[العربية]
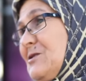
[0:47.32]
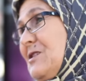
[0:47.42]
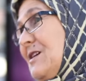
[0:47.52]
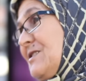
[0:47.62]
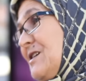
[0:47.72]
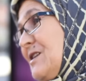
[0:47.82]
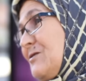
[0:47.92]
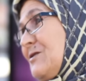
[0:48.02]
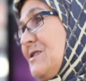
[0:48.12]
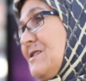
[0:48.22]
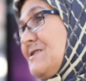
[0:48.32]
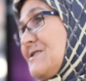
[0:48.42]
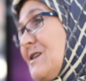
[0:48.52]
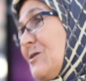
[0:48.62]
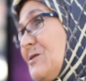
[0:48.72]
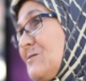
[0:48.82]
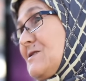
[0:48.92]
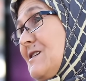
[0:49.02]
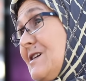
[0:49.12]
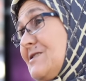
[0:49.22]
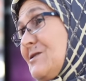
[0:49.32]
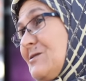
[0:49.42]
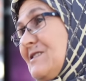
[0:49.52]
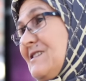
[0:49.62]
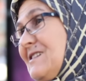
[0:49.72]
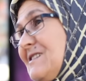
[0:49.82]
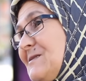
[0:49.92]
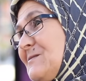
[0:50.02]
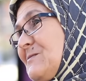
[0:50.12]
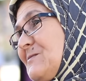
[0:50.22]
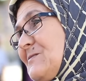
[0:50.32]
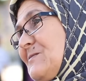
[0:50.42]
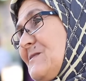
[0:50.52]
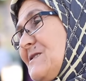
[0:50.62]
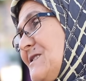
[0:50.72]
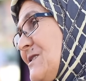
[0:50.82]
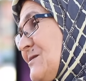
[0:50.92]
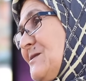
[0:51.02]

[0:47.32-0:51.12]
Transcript: الراي ديالي في اللي صالح واللي ما صالحش ولا لا صافي